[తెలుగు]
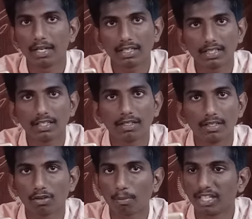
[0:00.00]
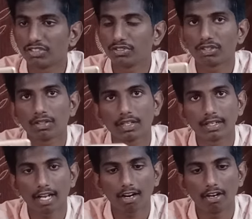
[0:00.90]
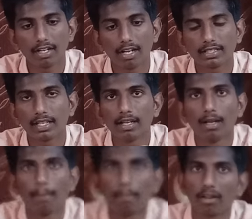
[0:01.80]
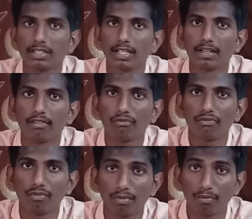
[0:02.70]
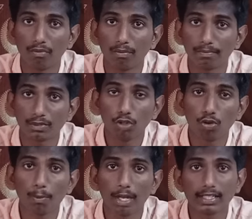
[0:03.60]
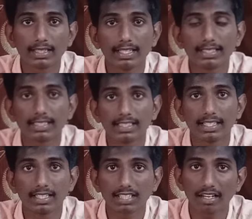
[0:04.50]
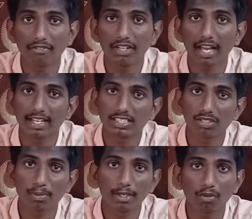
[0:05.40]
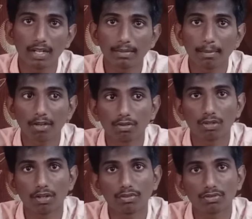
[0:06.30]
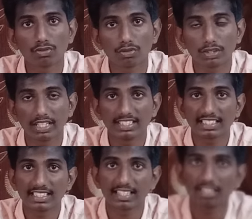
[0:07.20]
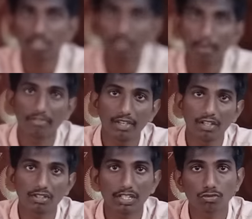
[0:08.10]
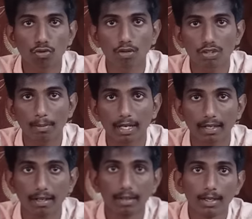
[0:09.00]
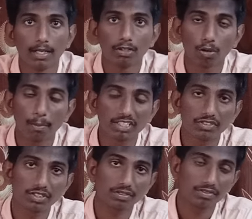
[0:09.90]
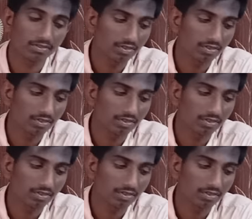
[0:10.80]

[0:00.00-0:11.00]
మీరైతే ఇది ఒక మంచి విషయం టెన్ ఆర్ డీలో అయితే మనమైతే యూట్యూబ్లో అయితే త్రీ సిక్స్టీ డిగ్రీస్ అంటే విఆర్ హెడ్సెట్స్ పెట్టుకొని అయితే మనం త్రీ సిక్స్టీ డిగ్రీస్లో అయితే మనం వీడియోస్ అయితే చూడవచ్చు అనమాట ఇది ఒక మంచి విషయం